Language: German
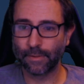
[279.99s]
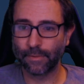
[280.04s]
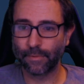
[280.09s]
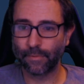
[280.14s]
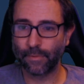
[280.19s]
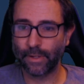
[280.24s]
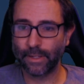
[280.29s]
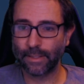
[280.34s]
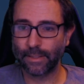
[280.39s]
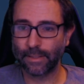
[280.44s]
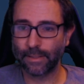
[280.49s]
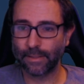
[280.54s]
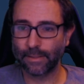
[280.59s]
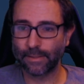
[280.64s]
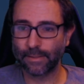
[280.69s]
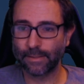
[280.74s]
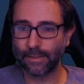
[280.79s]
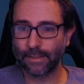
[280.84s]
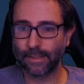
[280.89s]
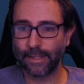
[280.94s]

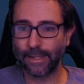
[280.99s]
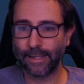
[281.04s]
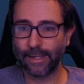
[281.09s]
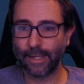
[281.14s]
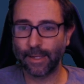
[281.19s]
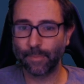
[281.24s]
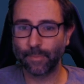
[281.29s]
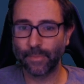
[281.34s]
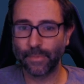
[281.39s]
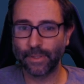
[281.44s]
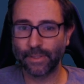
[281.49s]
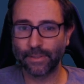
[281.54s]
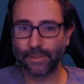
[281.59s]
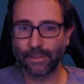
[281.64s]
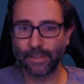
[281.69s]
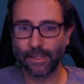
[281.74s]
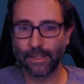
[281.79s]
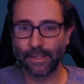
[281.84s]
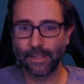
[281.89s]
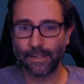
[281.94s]
welches Ergebnis